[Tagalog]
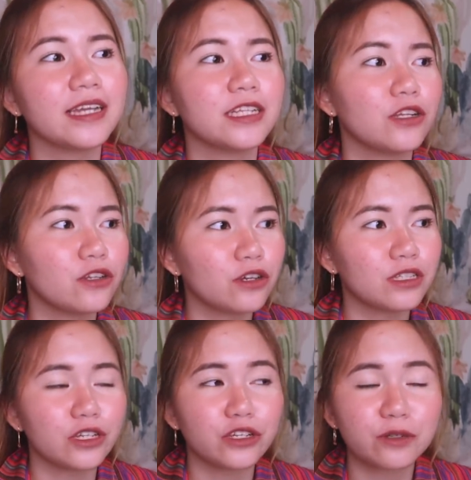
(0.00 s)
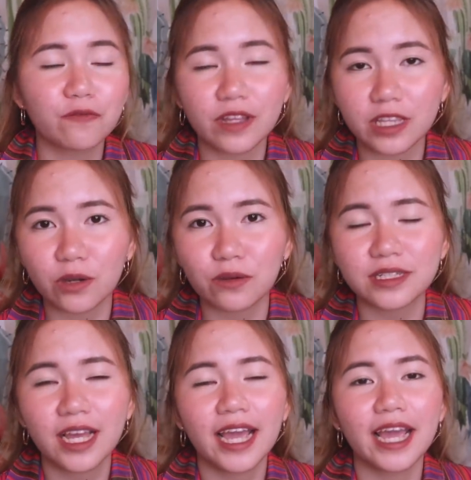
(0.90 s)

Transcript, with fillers: and nanonood ng YouTube videos